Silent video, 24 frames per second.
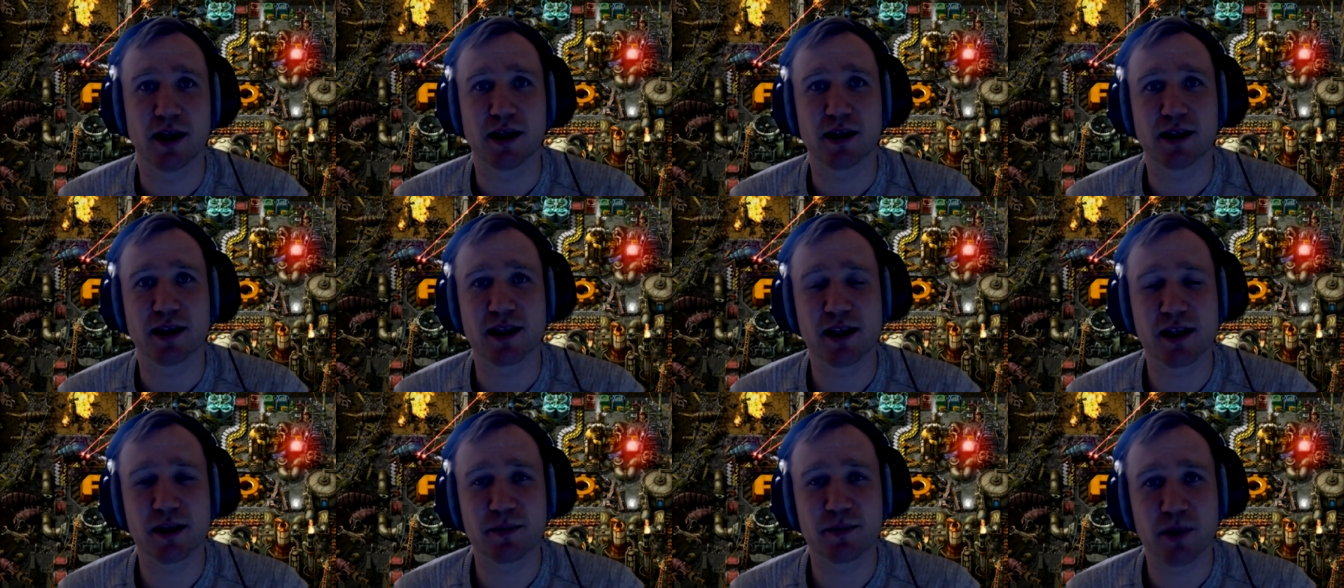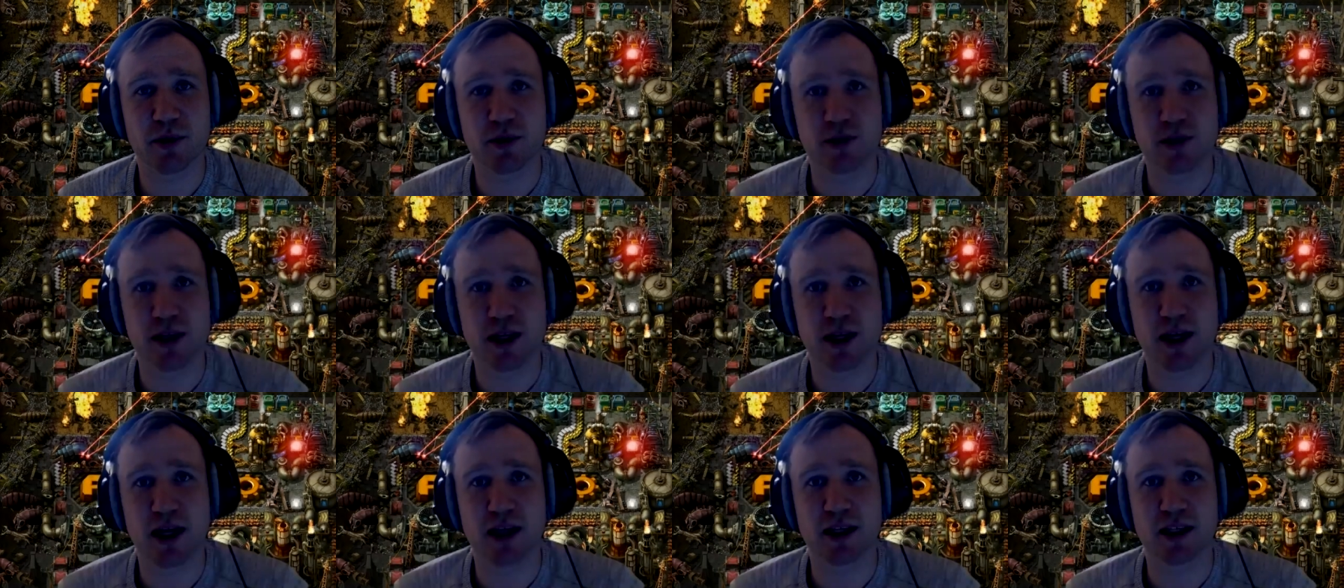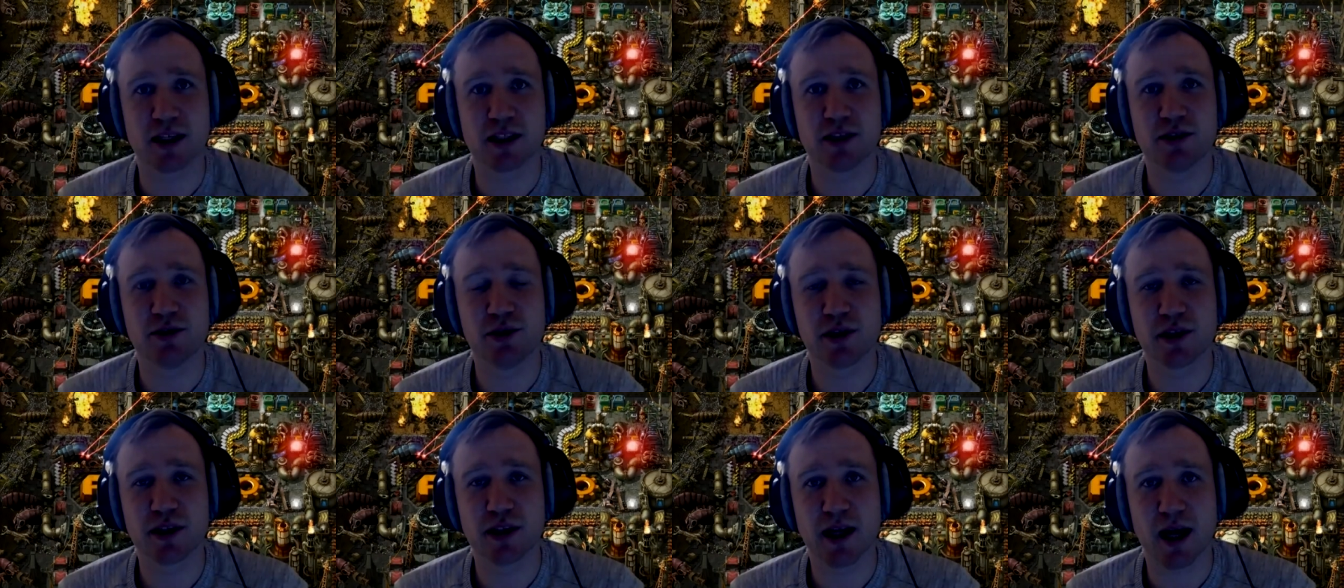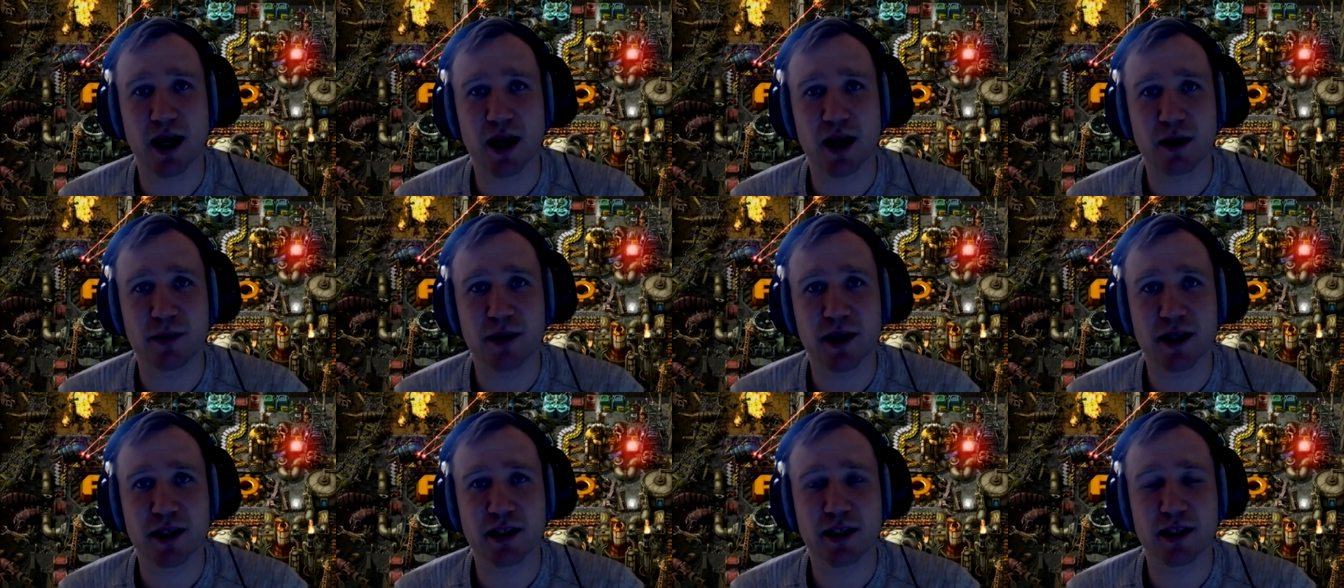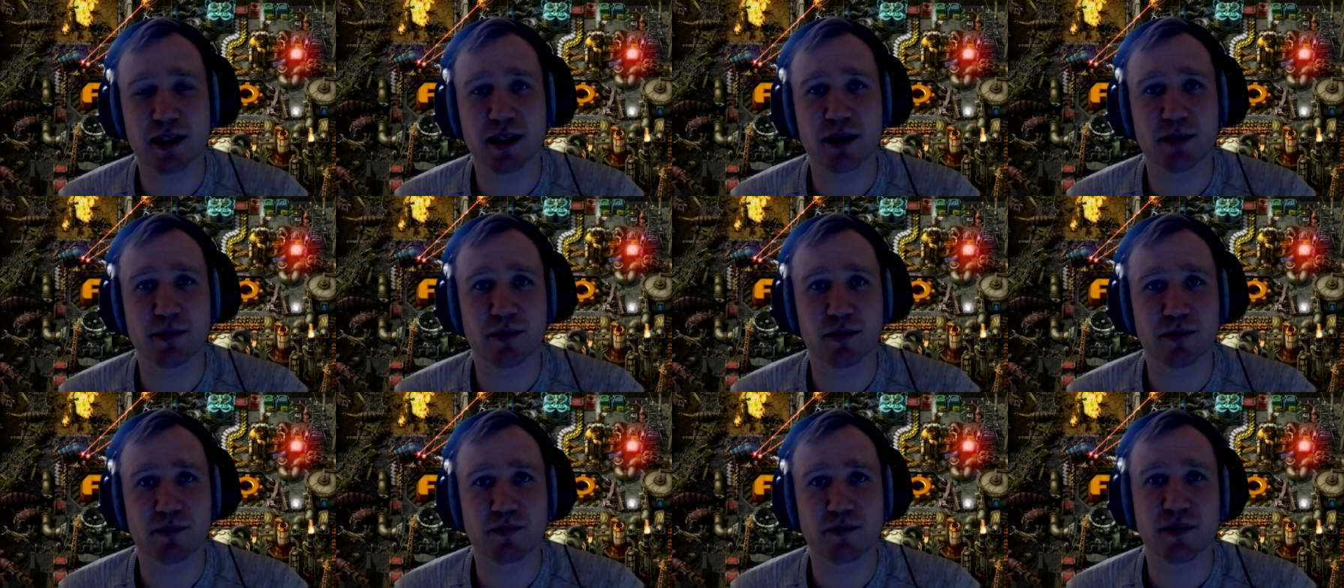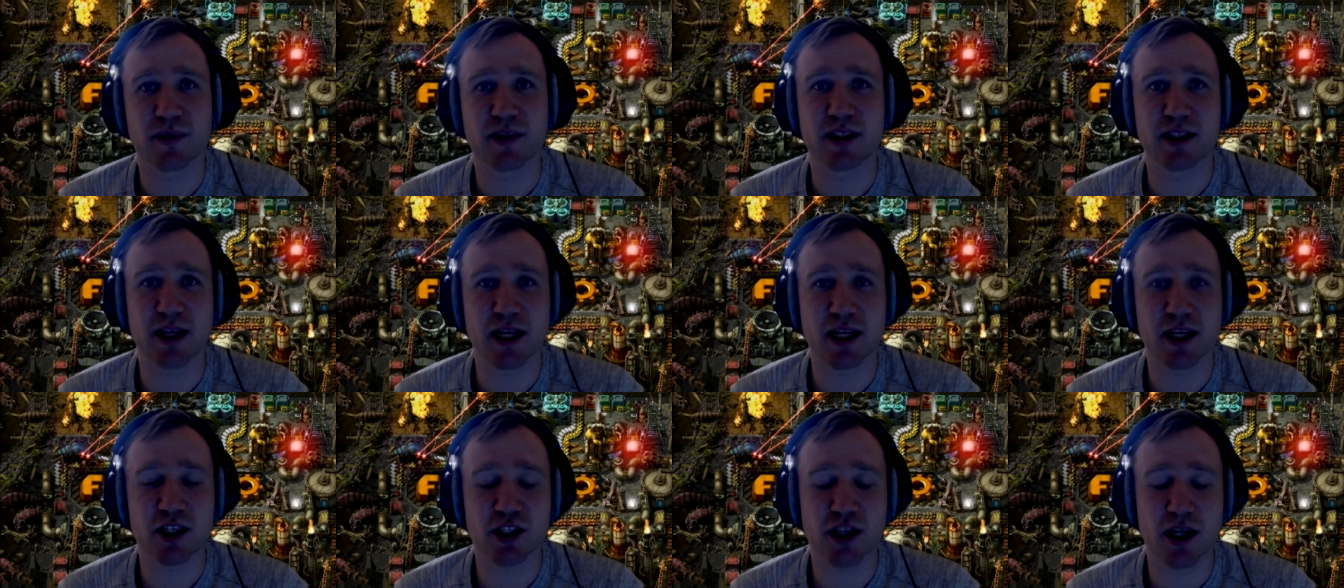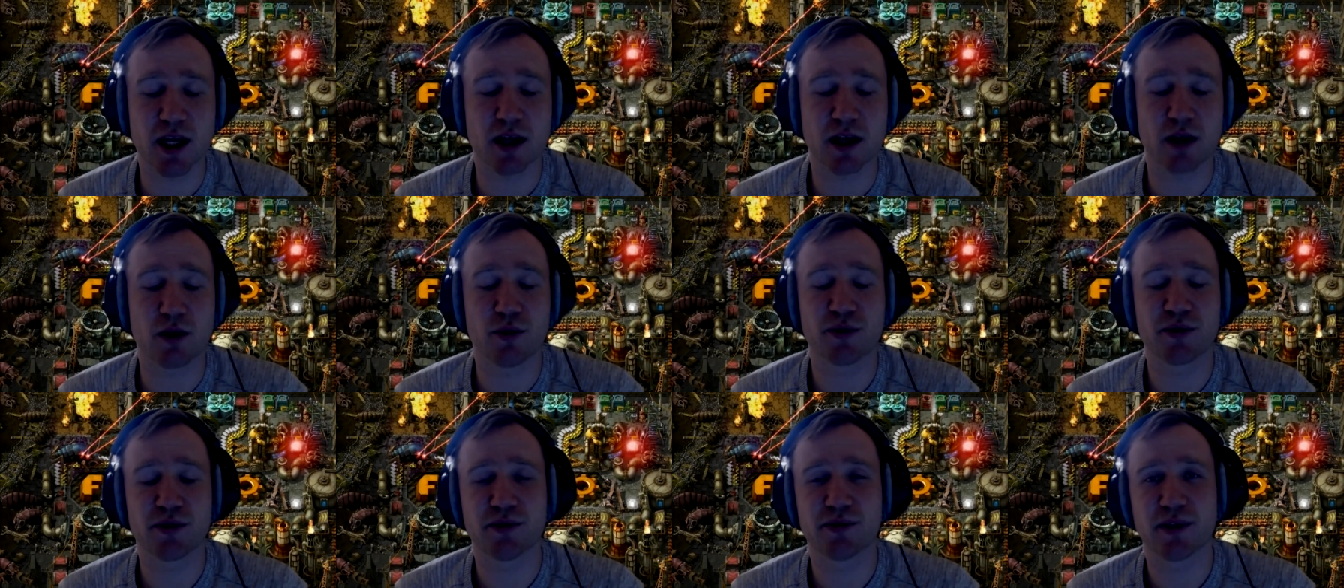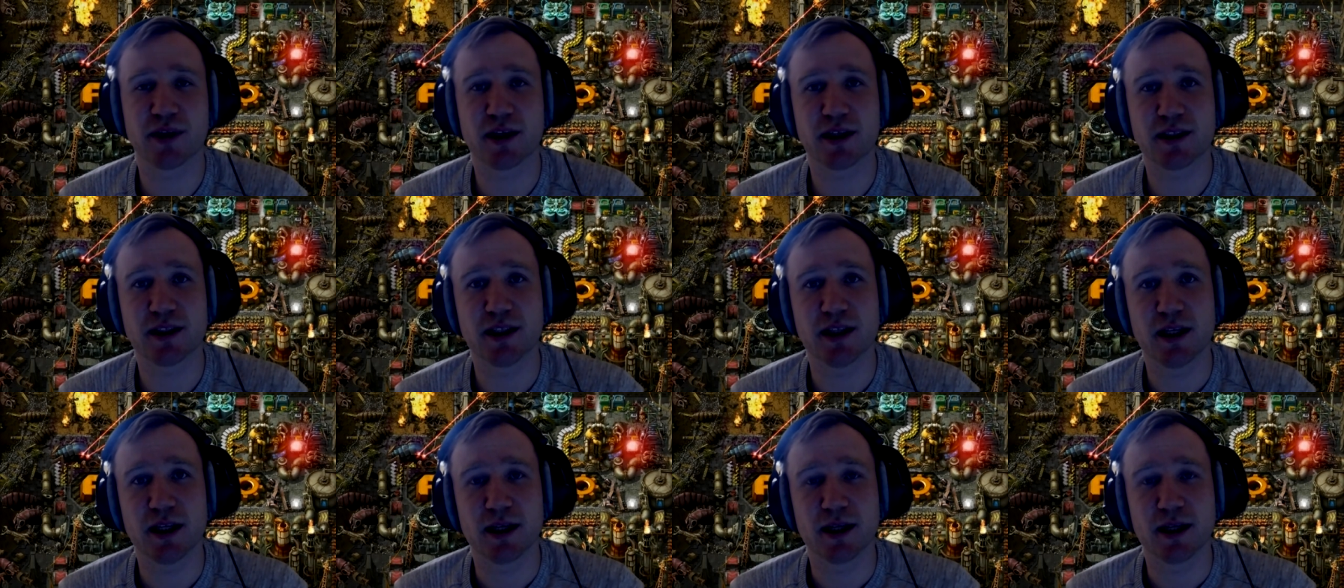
Das ist bei unserer Analyse der Arbeit dann eben sehr stark aufgefallen,